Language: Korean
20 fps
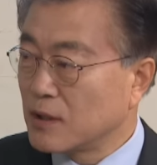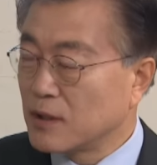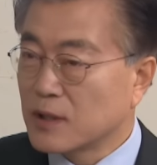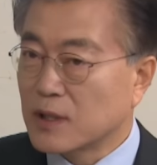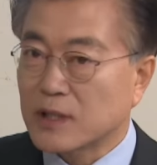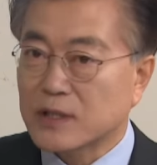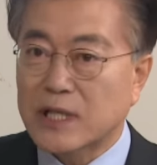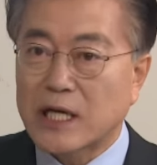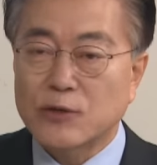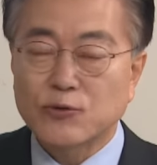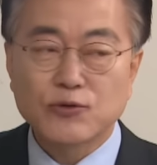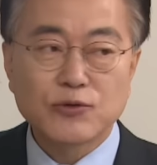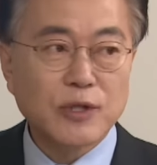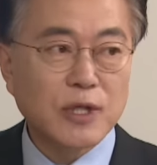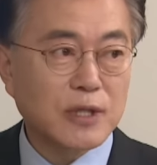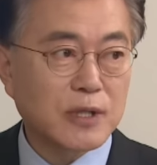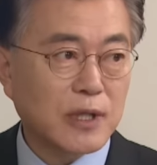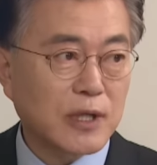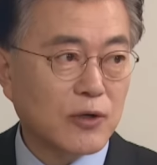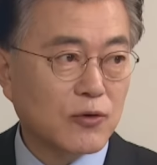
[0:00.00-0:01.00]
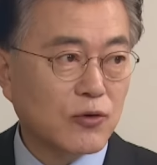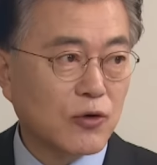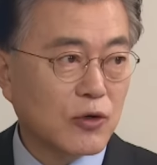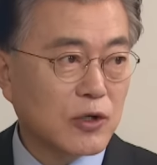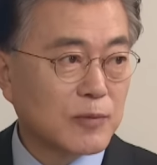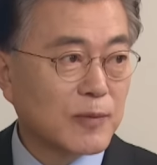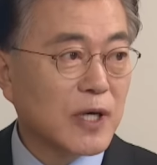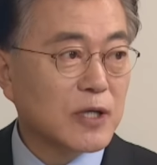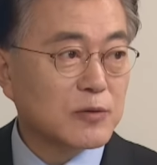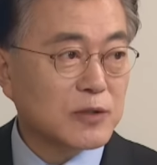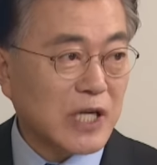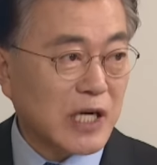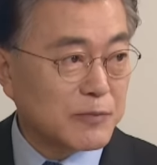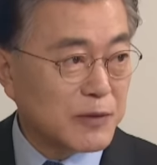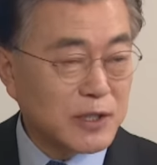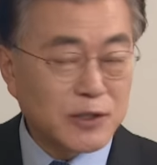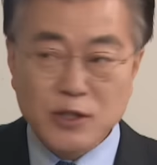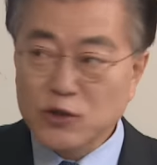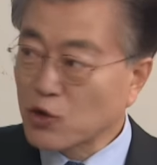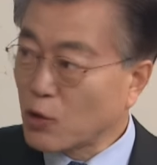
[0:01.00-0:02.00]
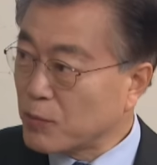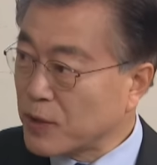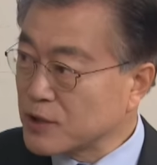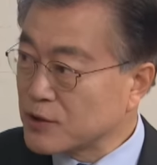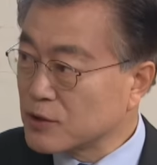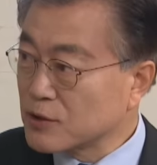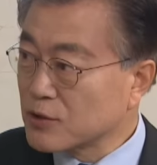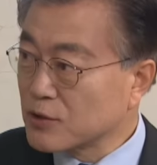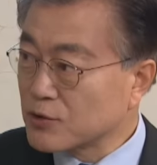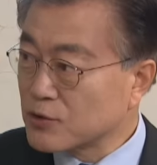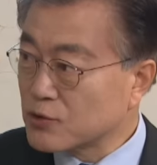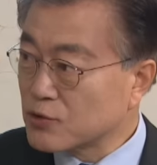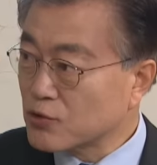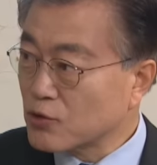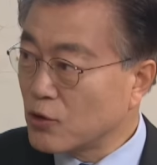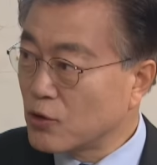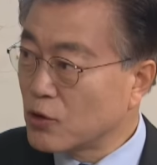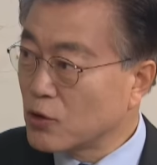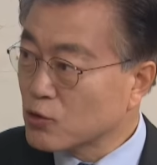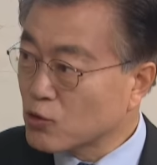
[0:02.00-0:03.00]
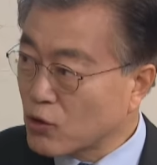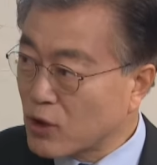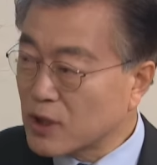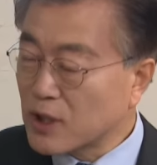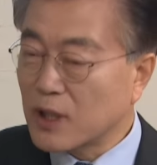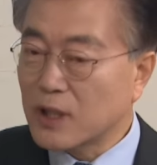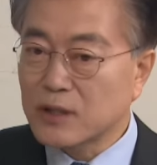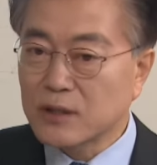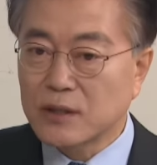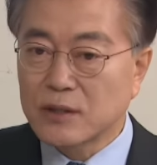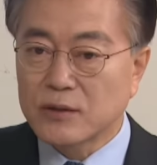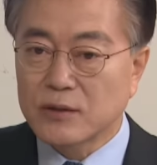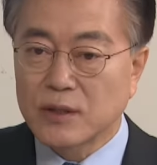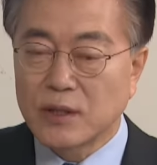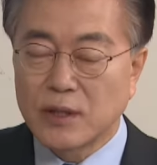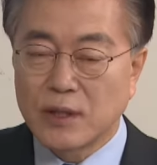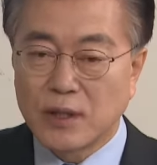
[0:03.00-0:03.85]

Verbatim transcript: 이렇게 살 수 있게 되고 그만큼 삶의 질이 높아지는 것이죠. 또 하나는